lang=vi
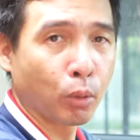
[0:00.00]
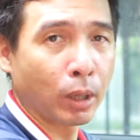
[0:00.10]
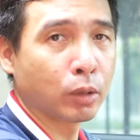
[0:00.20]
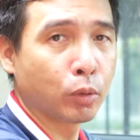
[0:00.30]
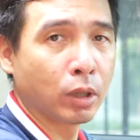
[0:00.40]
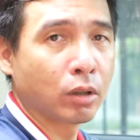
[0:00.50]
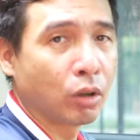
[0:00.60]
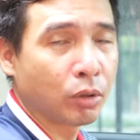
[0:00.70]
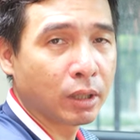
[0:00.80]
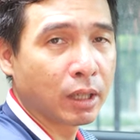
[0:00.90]
quét QR
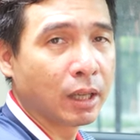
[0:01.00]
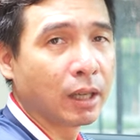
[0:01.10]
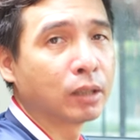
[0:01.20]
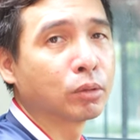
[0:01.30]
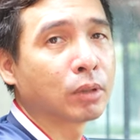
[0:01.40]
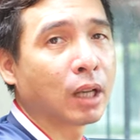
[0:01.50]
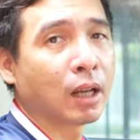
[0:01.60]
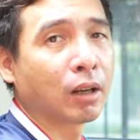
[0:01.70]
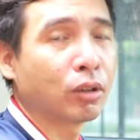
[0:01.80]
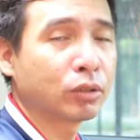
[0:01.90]
code để chúng
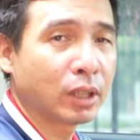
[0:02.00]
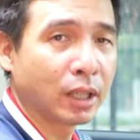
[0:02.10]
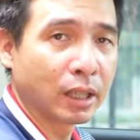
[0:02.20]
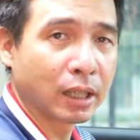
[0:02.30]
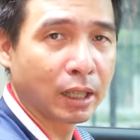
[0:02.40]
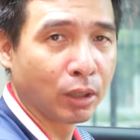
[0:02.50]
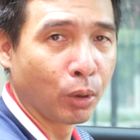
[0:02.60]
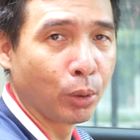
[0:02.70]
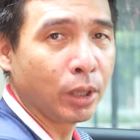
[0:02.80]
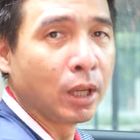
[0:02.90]
ta có thể kết
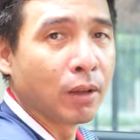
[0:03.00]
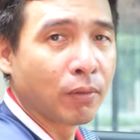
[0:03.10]
nối